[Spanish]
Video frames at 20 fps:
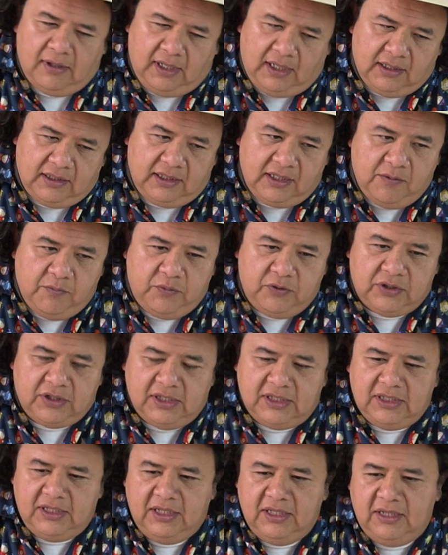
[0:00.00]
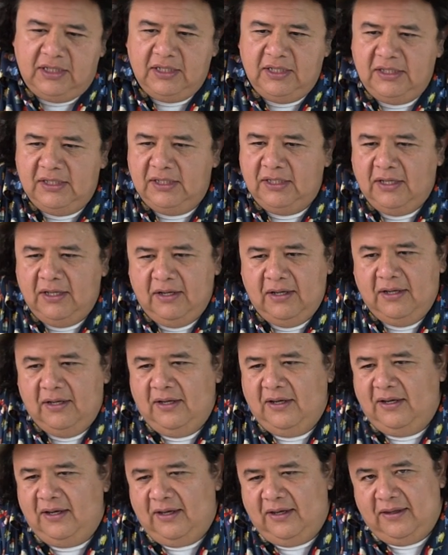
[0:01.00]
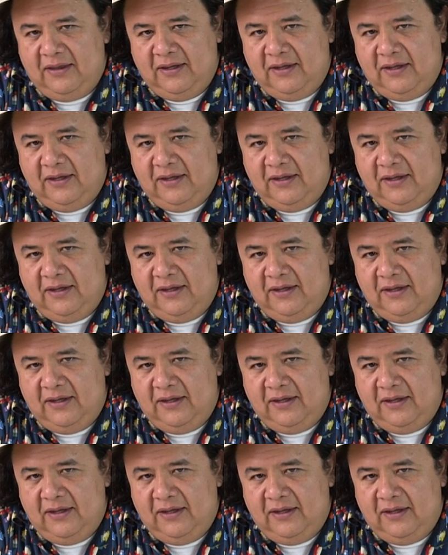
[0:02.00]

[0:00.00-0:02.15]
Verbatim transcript: a tiempos recientes eh,